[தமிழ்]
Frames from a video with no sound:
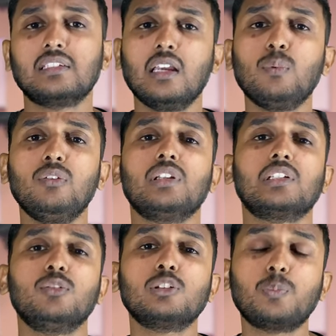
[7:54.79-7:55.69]
ஸ்டேபிள்
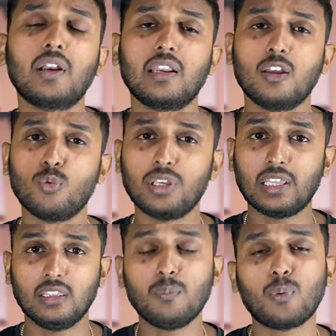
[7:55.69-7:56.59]
வெர்ஷன் யூஸ் பண்ணுறீங்க
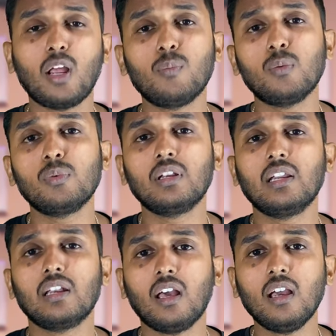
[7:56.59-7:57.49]
உங்களுக்கு எந்த ப்ராப்ளமும்
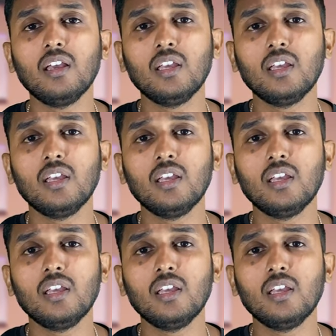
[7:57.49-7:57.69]
இல்லைன்னா